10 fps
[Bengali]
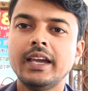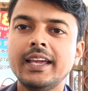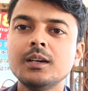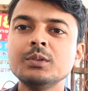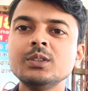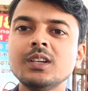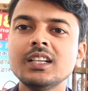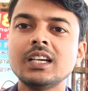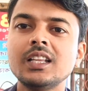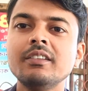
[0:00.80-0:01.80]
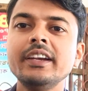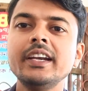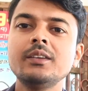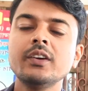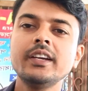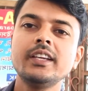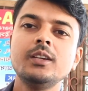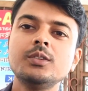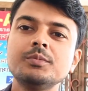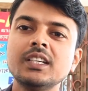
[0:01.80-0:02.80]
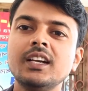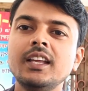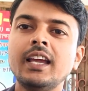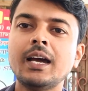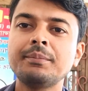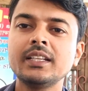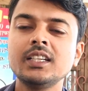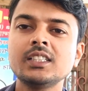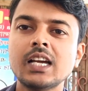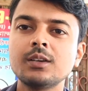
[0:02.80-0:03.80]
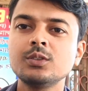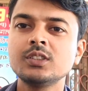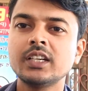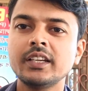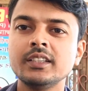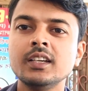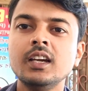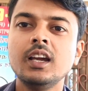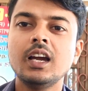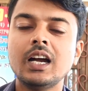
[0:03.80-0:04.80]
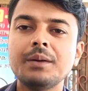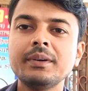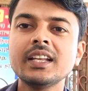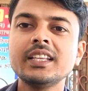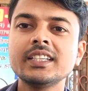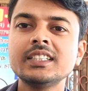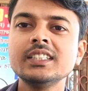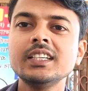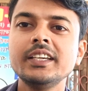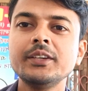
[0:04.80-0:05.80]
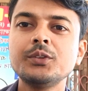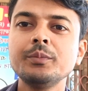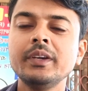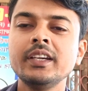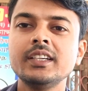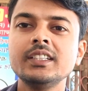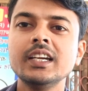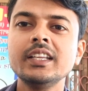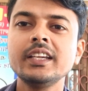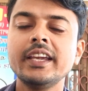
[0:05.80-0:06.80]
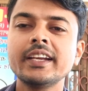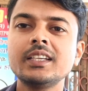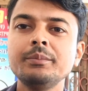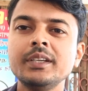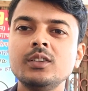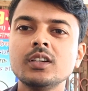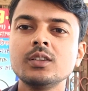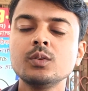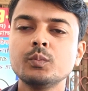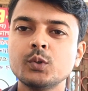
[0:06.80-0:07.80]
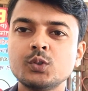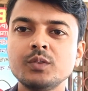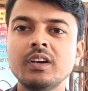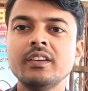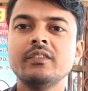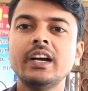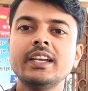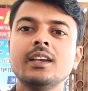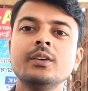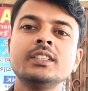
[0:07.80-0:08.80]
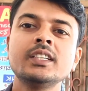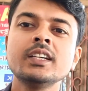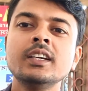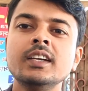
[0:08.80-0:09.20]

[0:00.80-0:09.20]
হ্যালো বন্ধুরা দাদাভাই নেট পয়েন্ট ইউটিউব চ্যানেলে আপনাদের স্বাগত জানাই আপনারা দেখছেন যে ইউটিউবে ইদানিং একটি ভিডিও কিন্তু প্রচুরভাবে ভাইরাল হয়েছে